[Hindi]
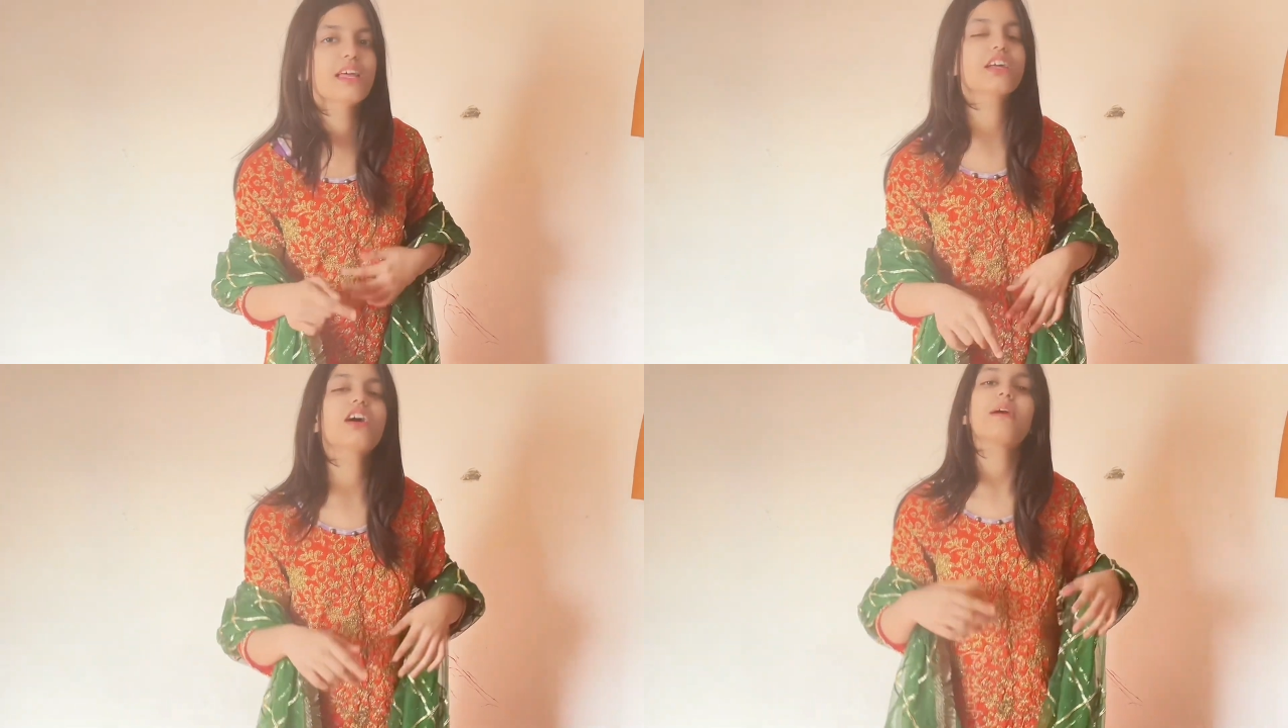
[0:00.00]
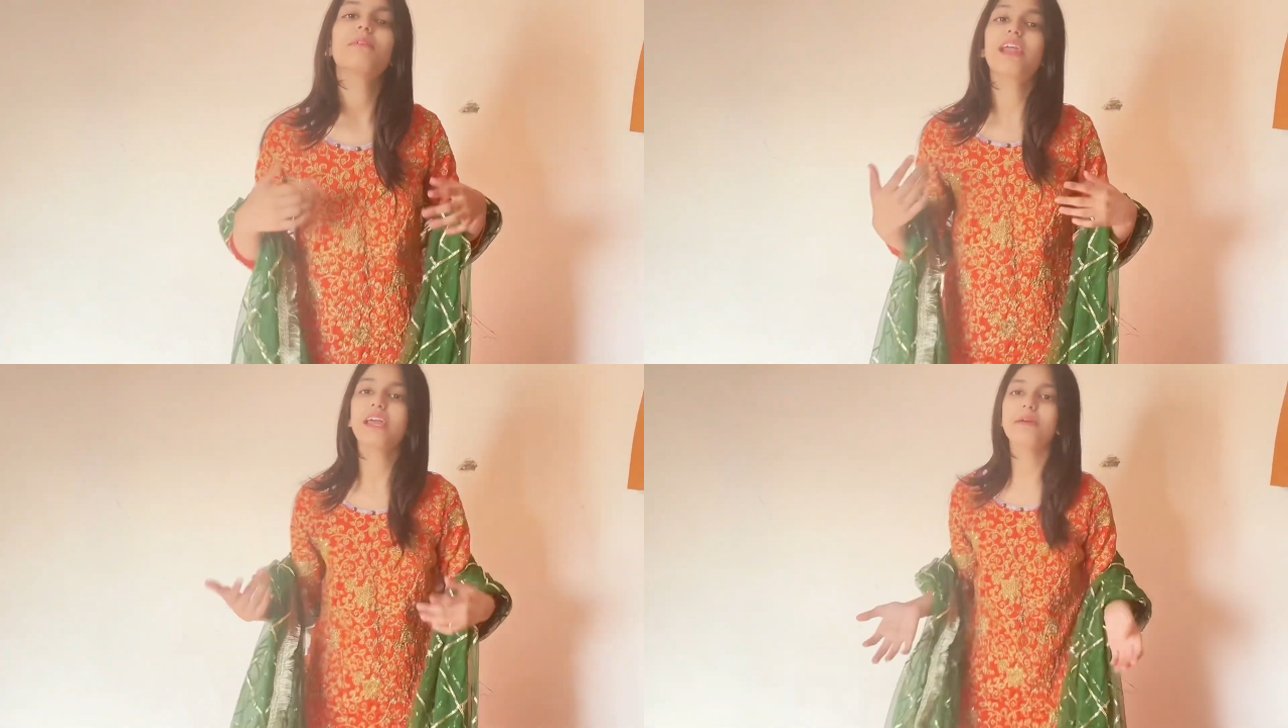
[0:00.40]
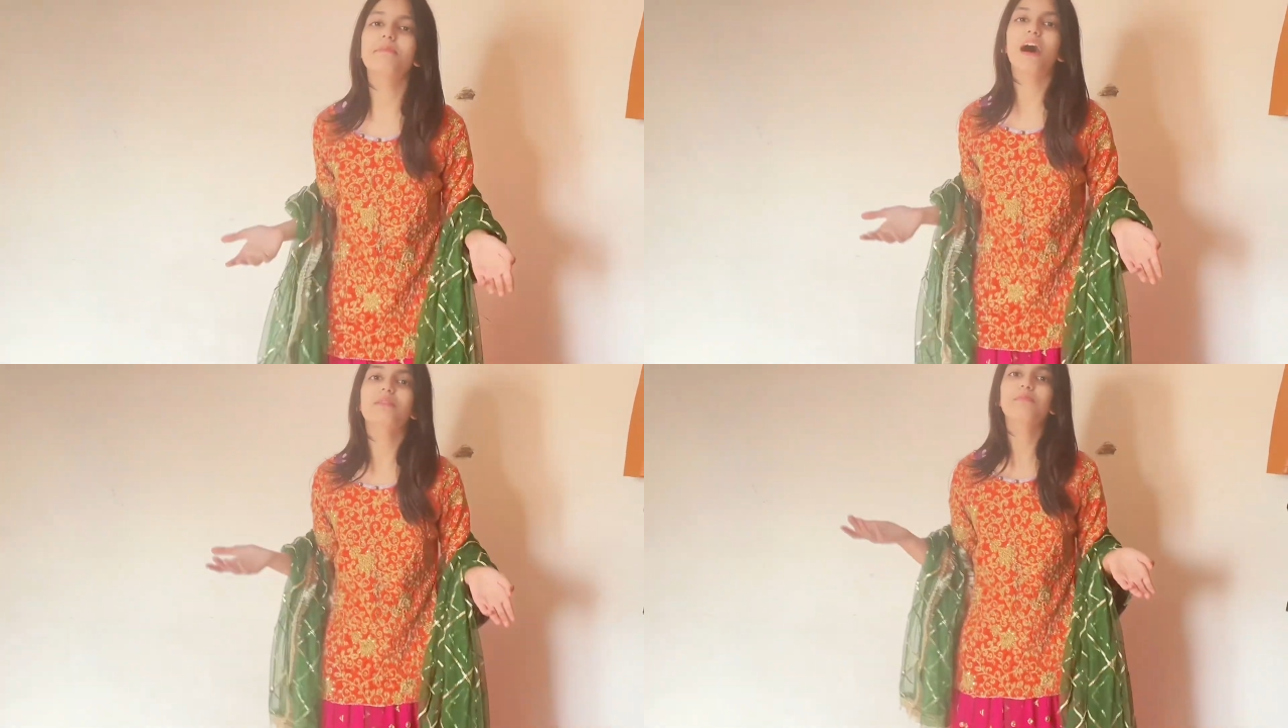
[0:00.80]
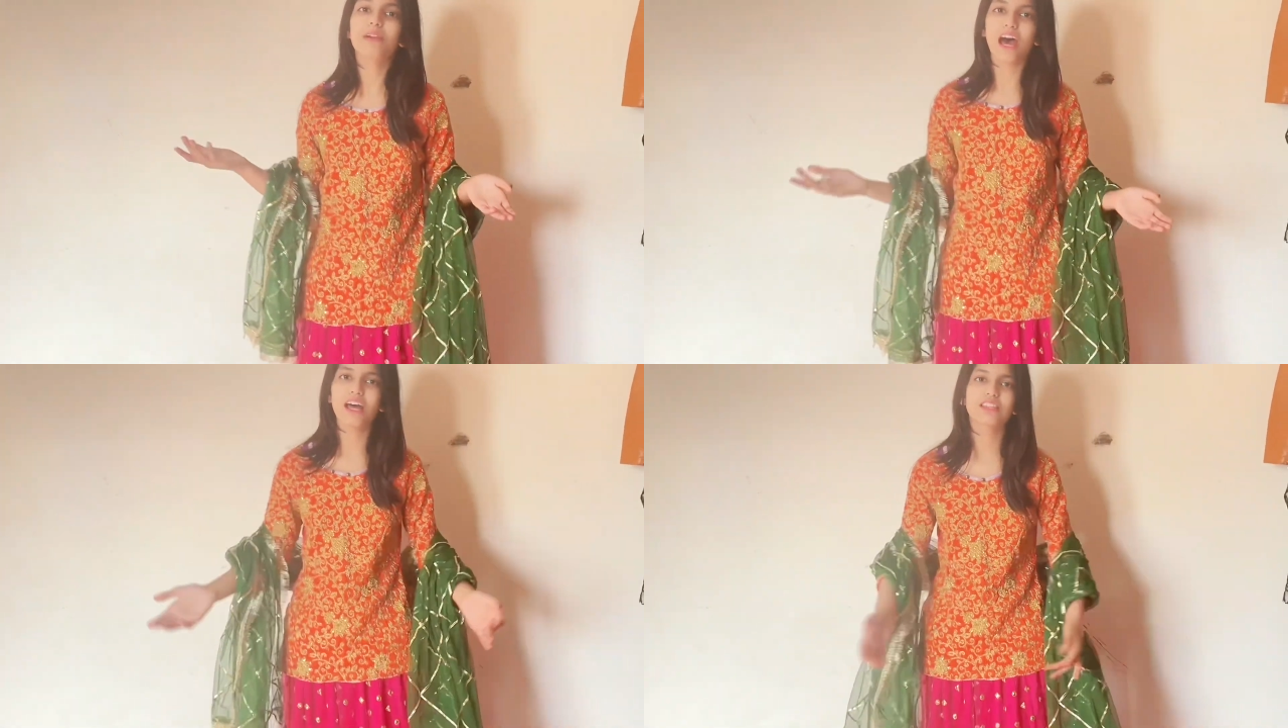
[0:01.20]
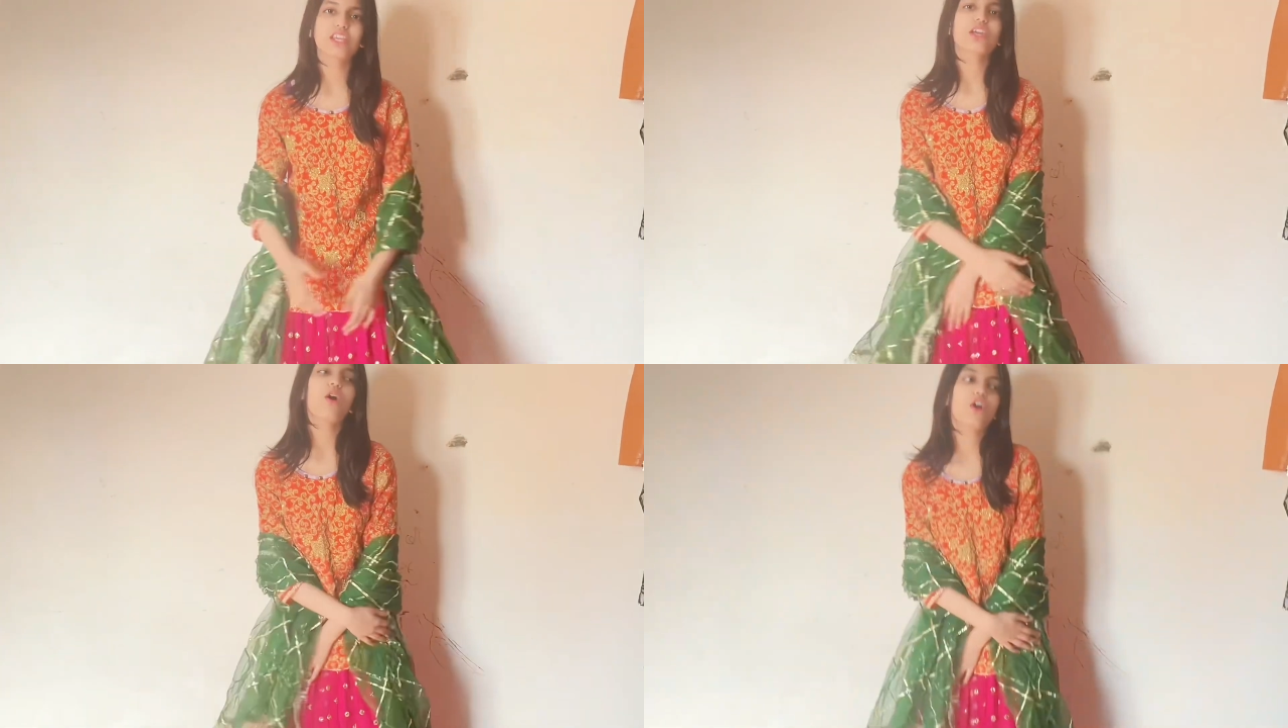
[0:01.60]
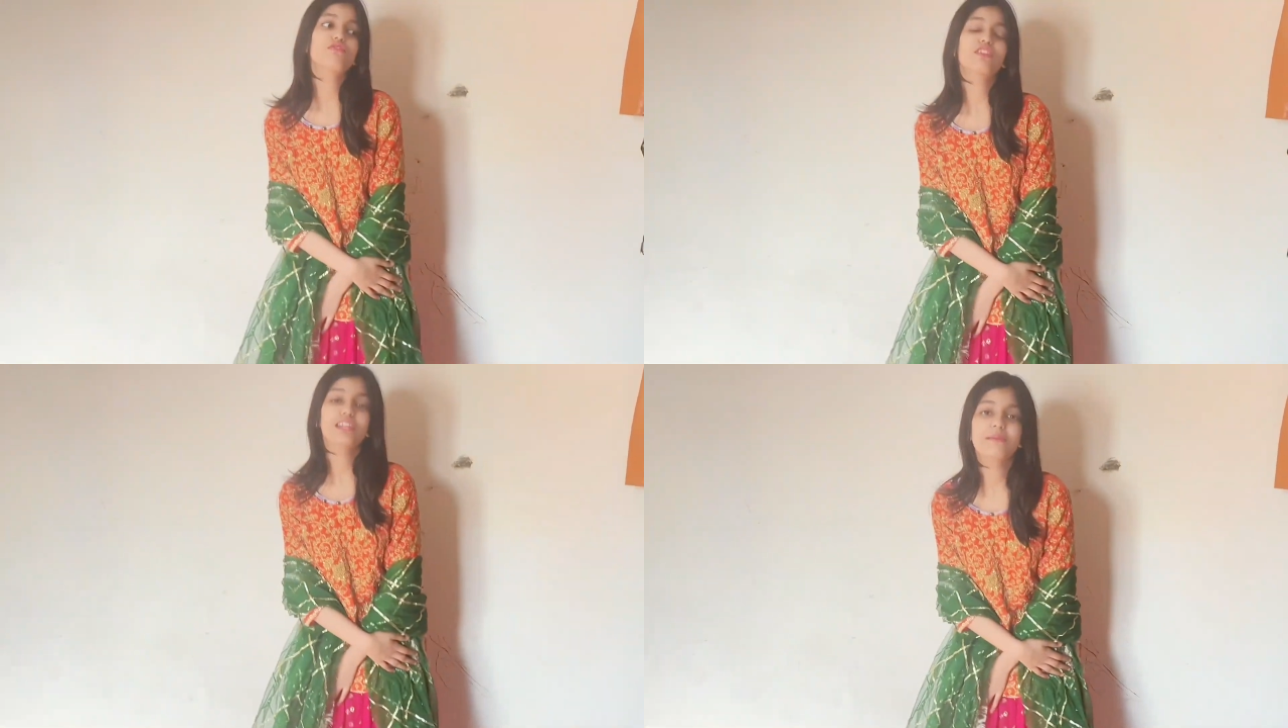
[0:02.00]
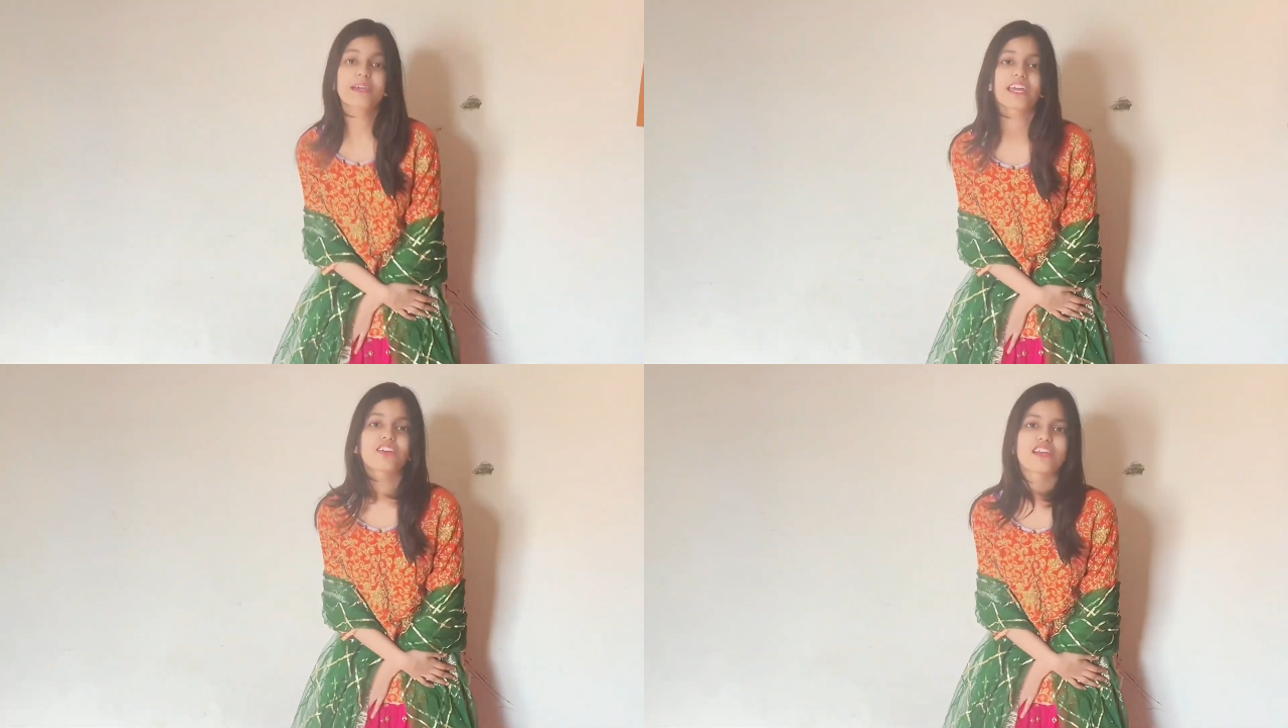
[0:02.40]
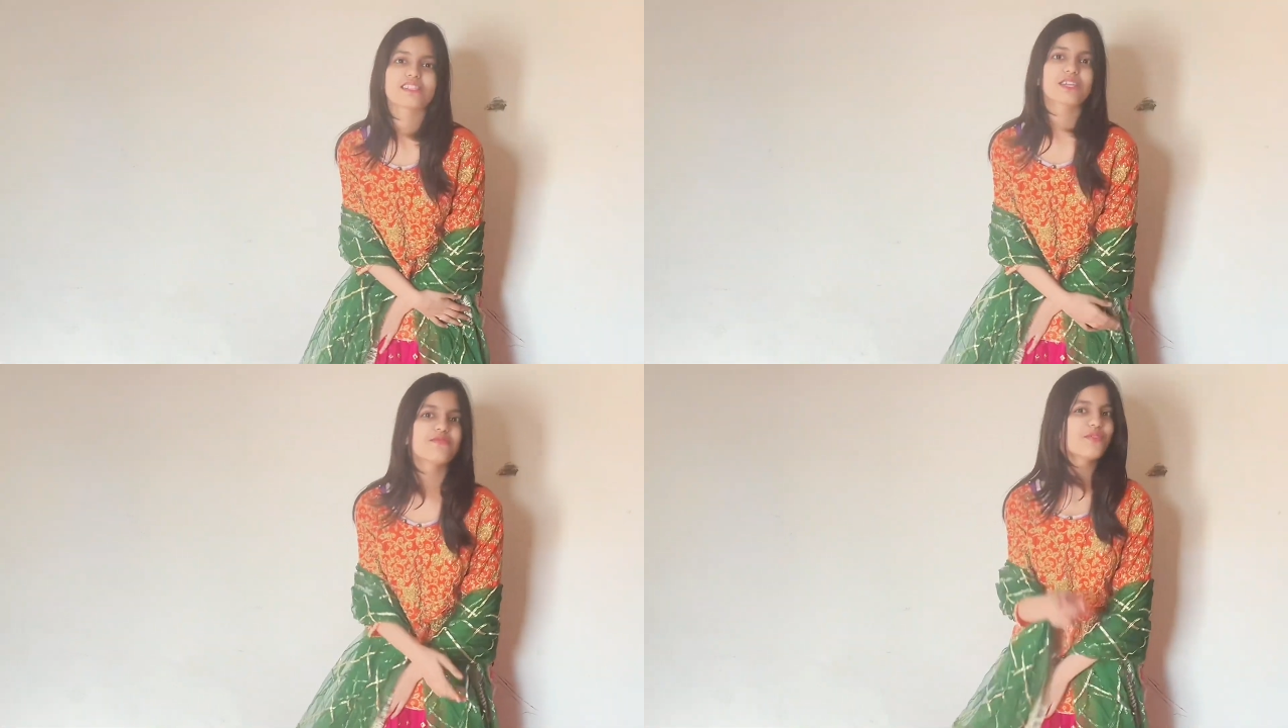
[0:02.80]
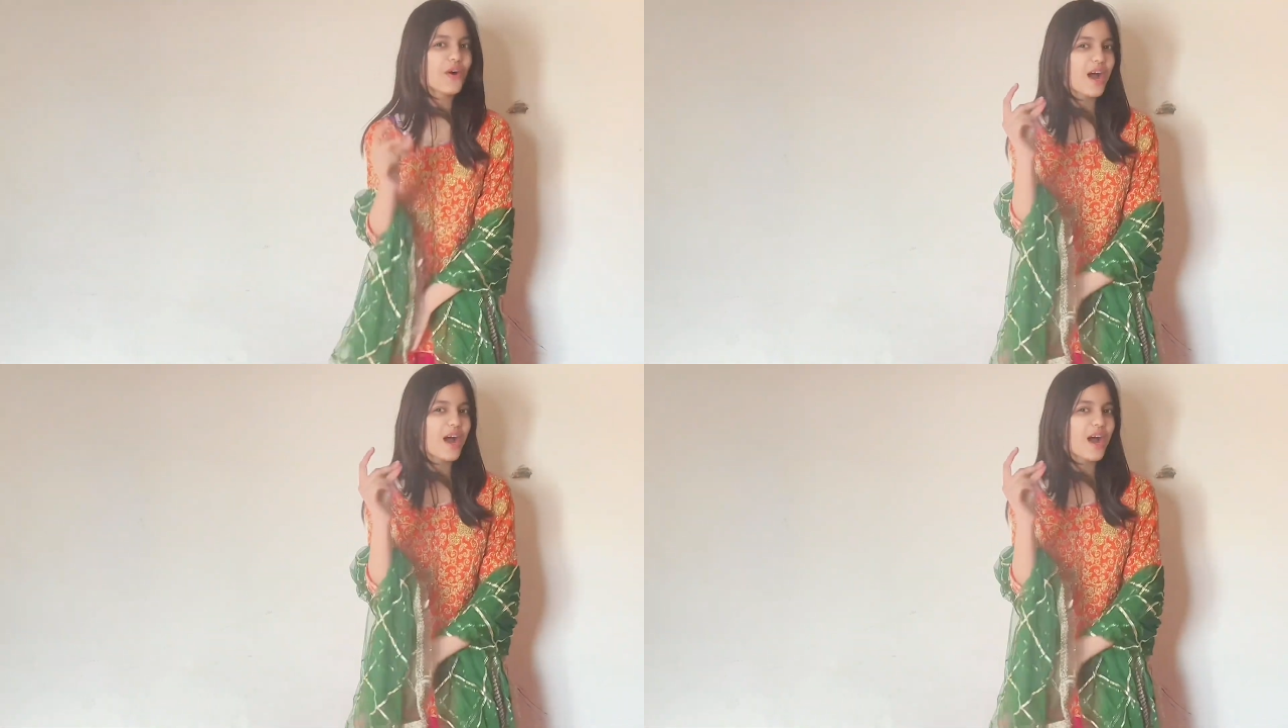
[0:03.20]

देखना रही बात बारात की और वलीमे के ड्रेस की वो